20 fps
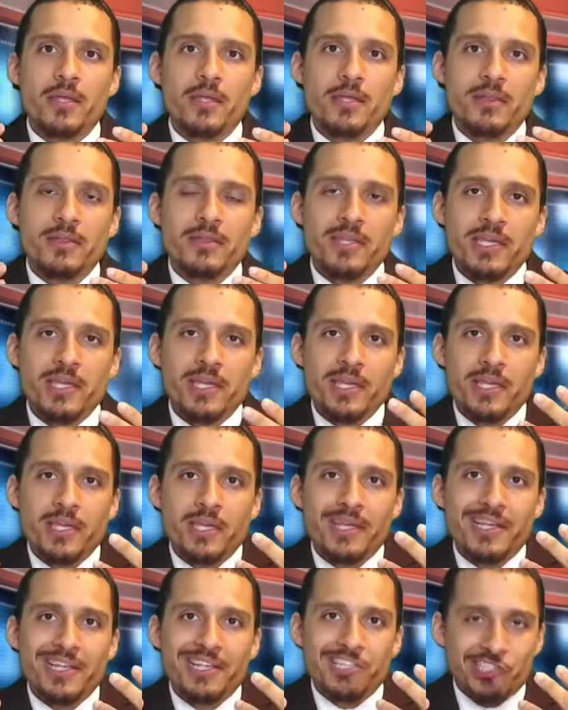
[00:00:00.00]
des
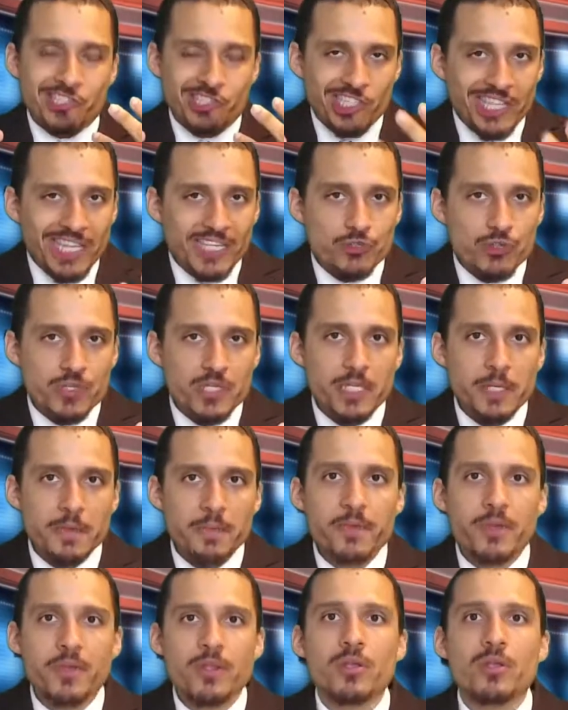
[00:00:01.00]
États-Unis
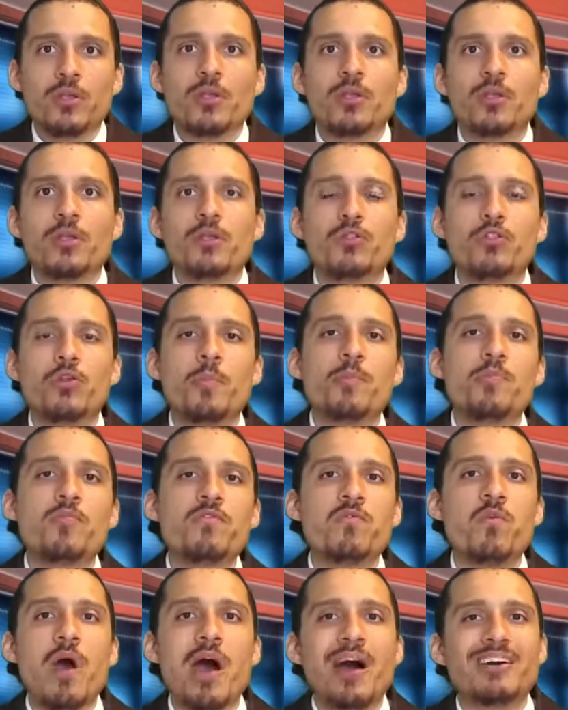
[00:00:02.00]
de
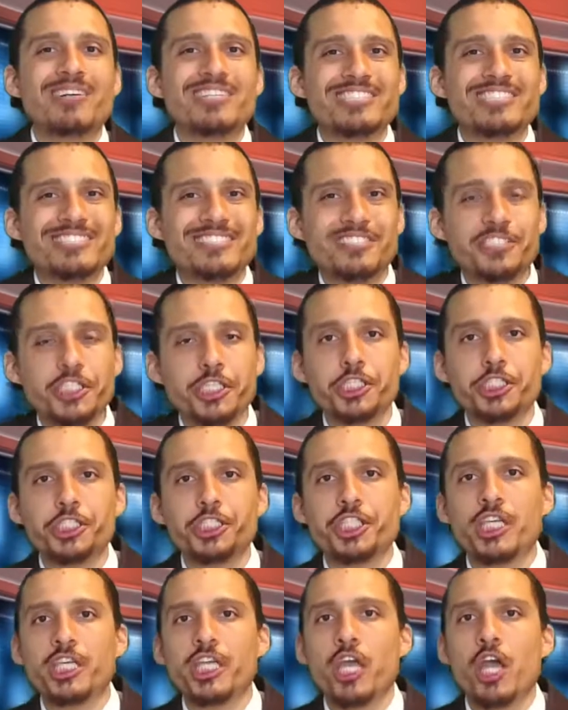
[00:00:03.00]
pouvoir
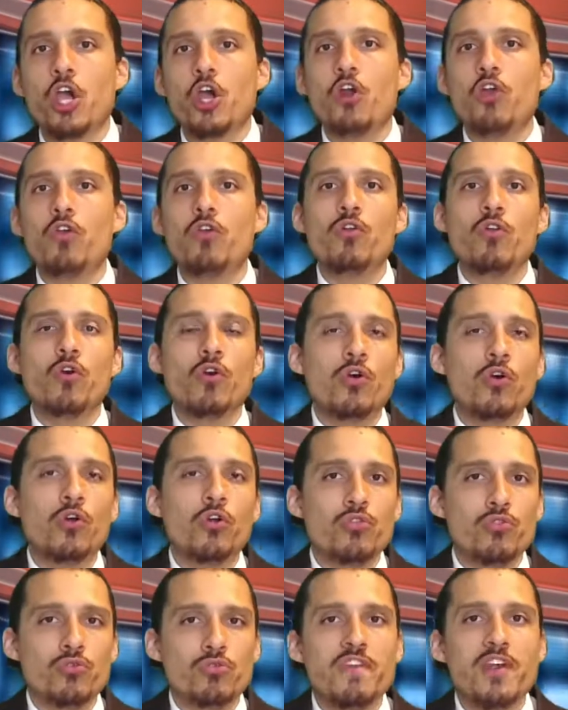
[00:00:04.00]
diriger le
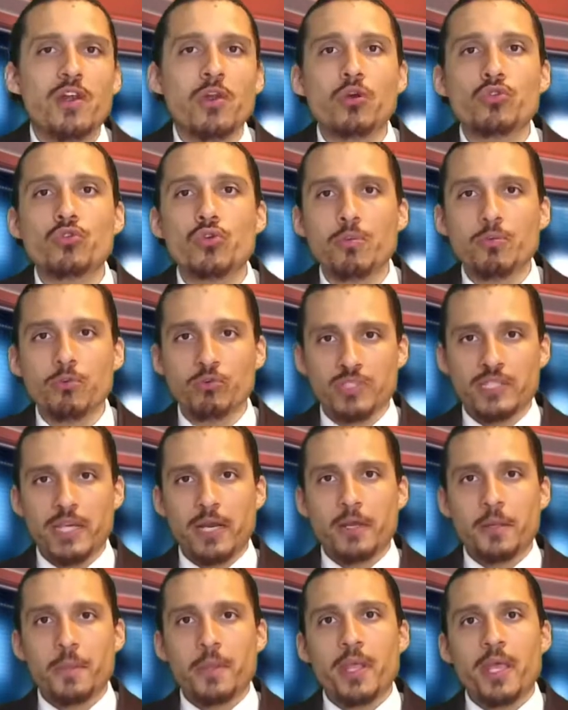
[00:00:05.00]
nouvel ordre
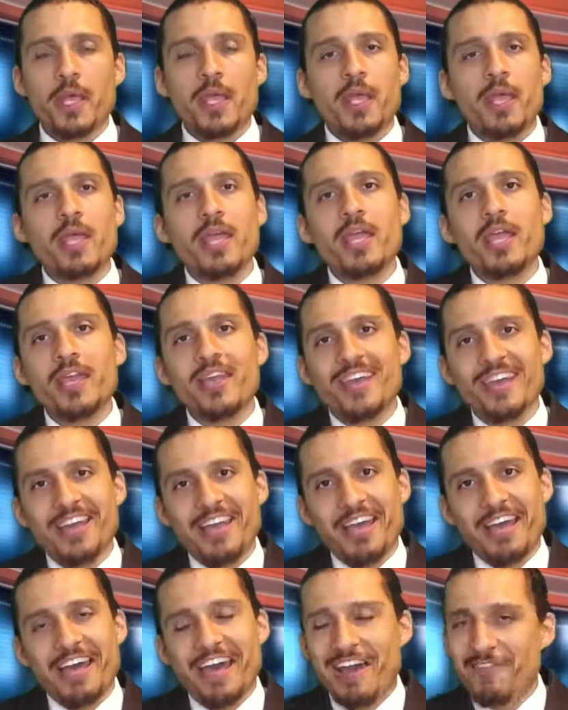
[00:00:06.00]
mondial. Et
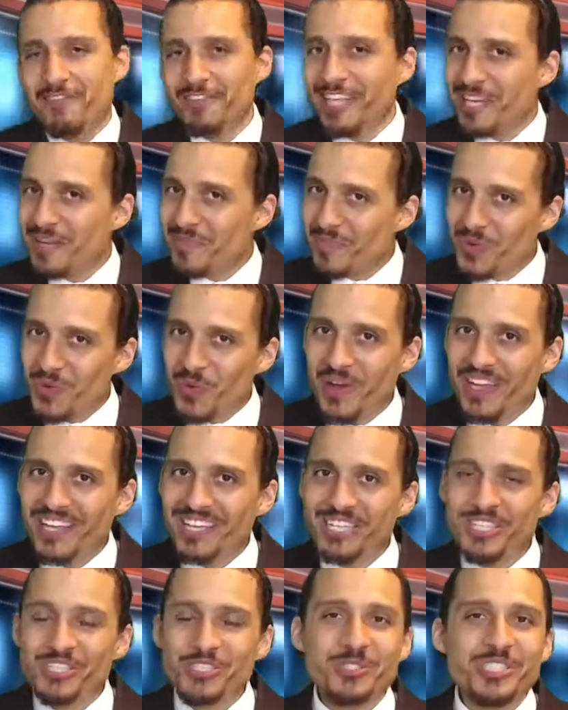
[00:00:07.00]
avant d'aller plus loin,
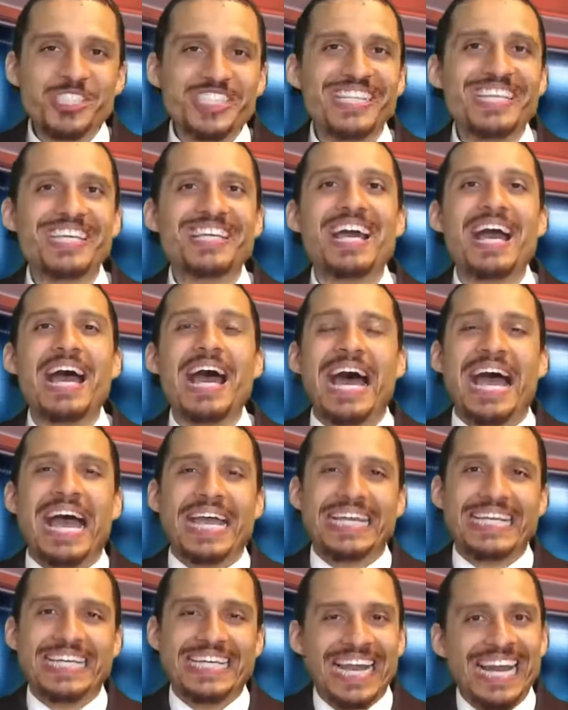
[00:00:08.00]
je tiens à
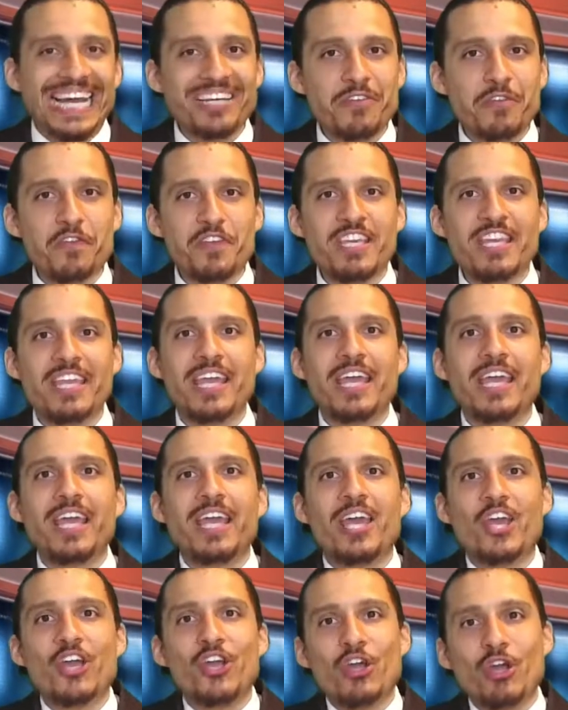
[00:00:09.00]
clarifier
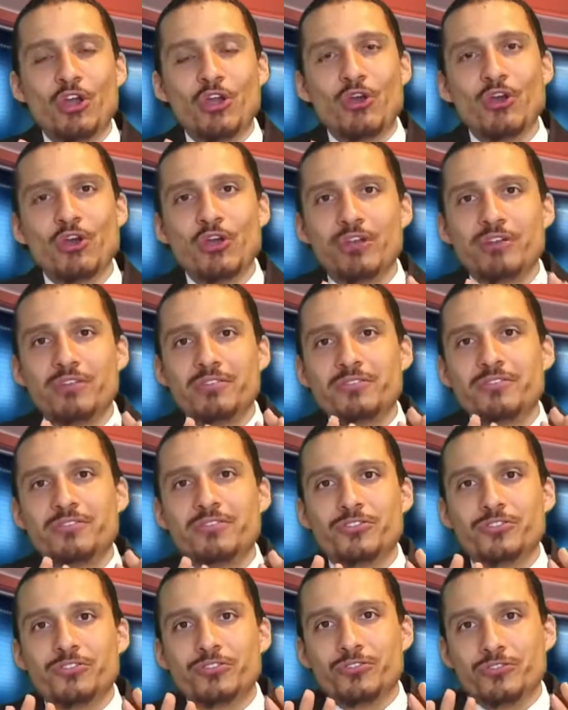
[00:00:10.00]
que
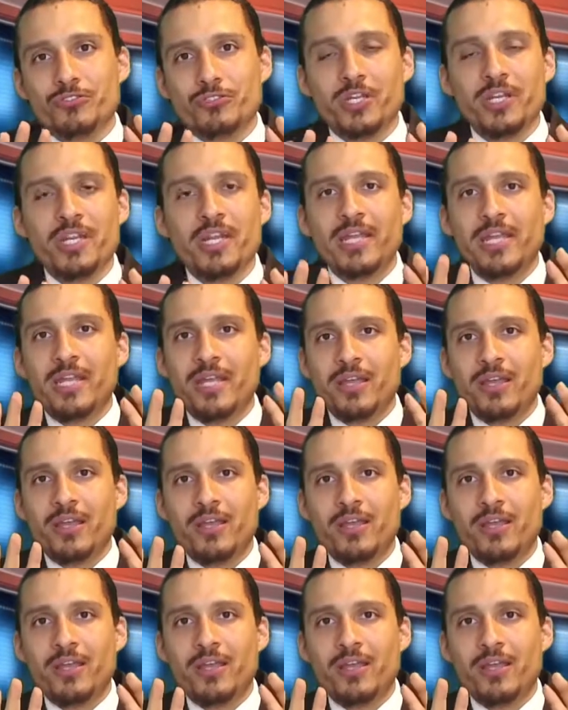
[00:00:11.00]
je n'ai